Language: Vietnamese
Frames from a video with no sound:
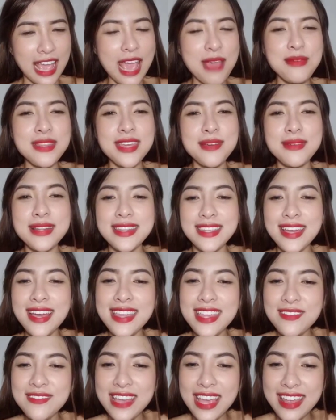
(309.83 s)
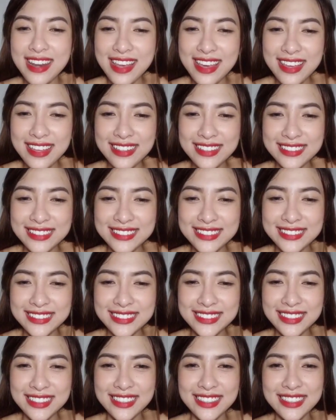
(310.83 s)
hay bây giờ mình chơi giống vậy đi
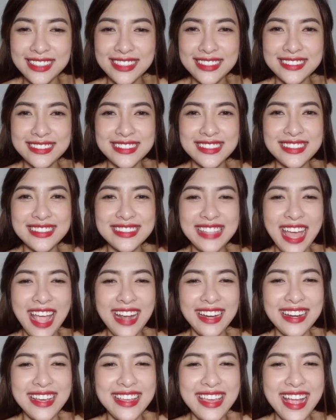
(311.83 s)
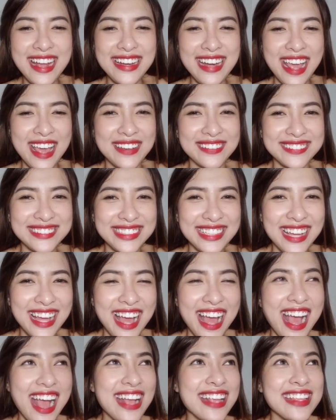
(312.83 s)
tương tác để dáng đẹp
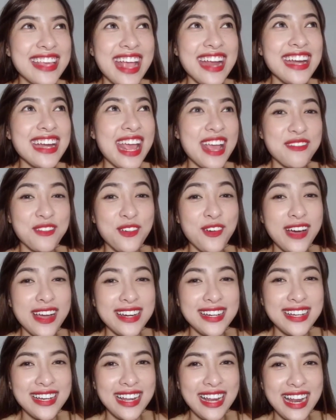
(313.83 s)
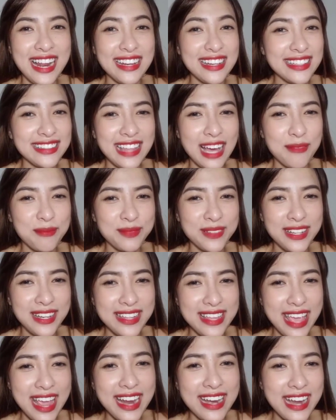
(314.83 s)
dáng đẹp của anh à đi tập đi
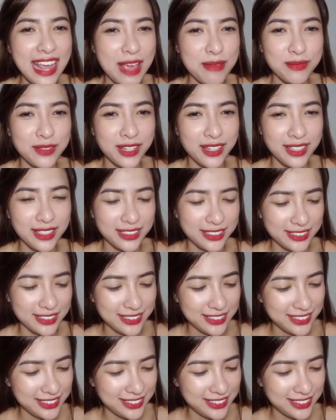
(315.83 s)
là dáng anh đẹp rồi